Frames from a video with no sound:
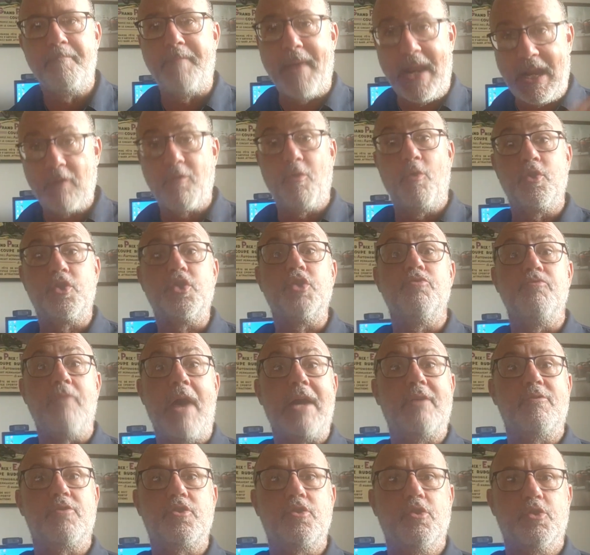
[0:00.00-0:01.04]
para
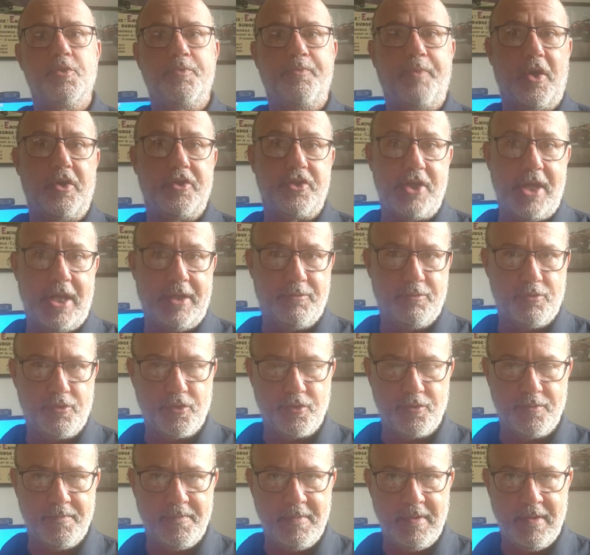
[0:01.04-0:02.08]
continuar os seus
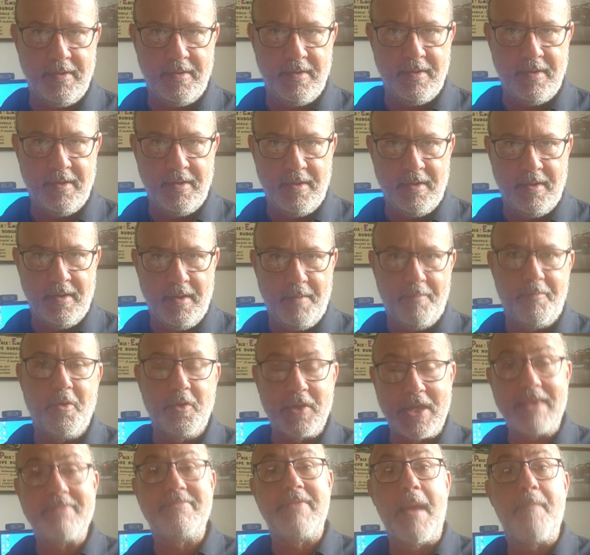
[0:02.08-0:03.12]
projetos.
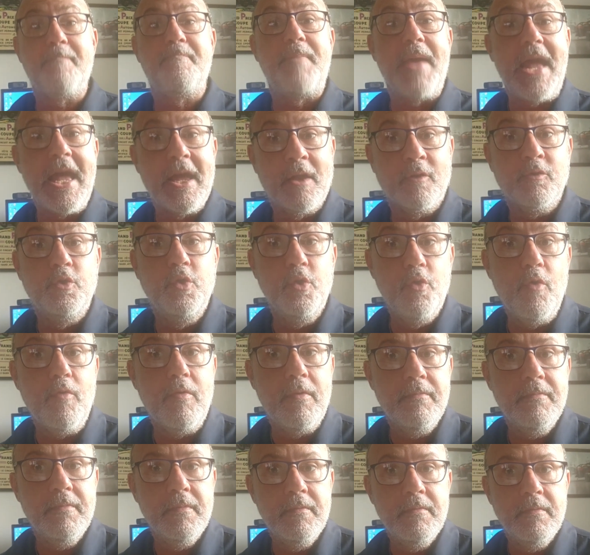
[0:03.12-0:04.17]
Porque
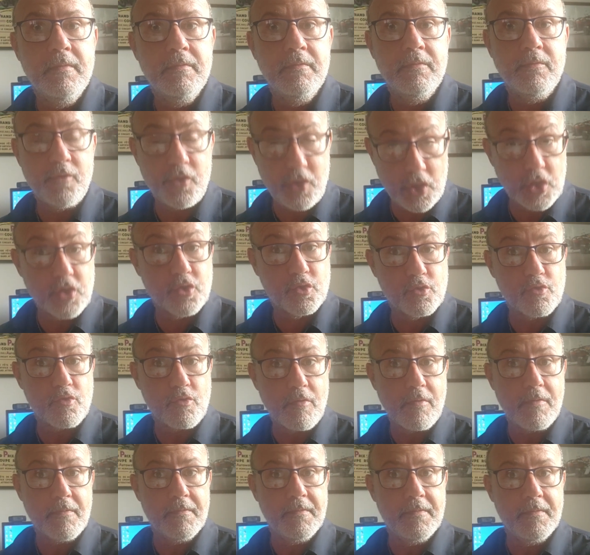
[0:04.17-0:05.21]
dependo
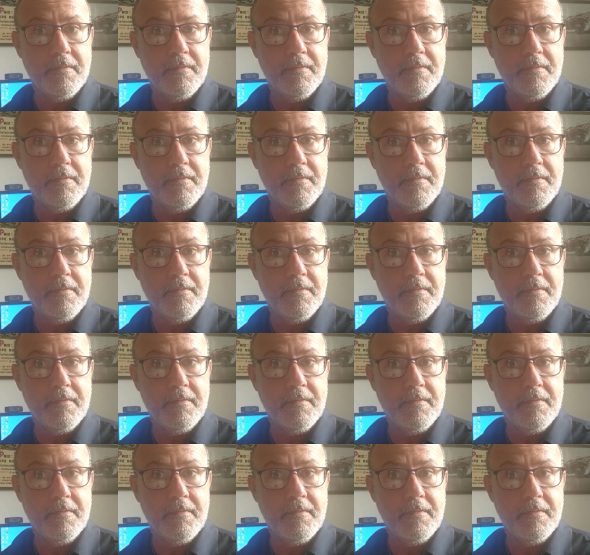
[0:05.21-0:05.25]
disso